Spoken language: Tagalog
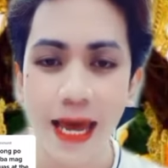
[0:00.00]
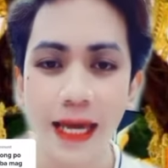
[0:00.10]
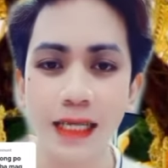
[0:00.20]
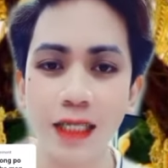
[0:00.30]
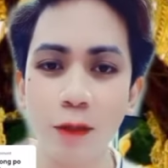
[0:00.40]

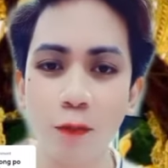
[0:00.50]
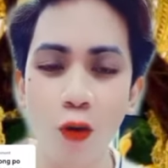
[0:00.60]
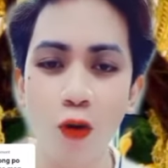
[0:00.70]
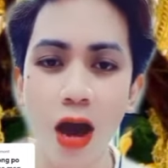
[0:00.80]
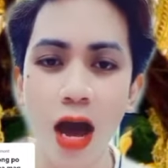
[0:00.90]
Kasi
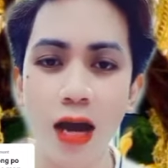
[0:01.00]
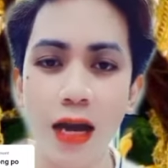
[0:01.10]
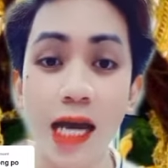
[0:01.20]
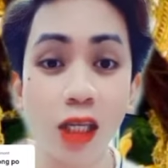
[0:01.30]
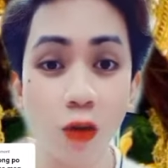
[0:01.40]
po, ang
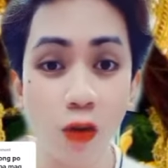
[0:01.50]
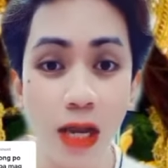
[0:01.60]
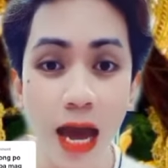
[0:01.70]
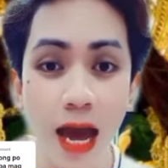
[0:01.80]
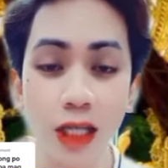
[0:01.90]

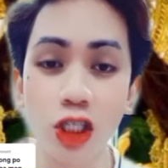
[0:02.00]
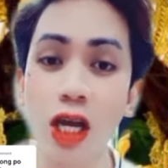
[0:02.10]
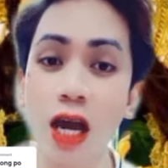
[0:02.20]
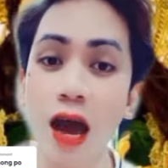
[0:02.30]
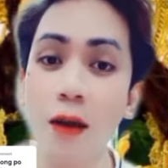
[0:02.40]
areola at saka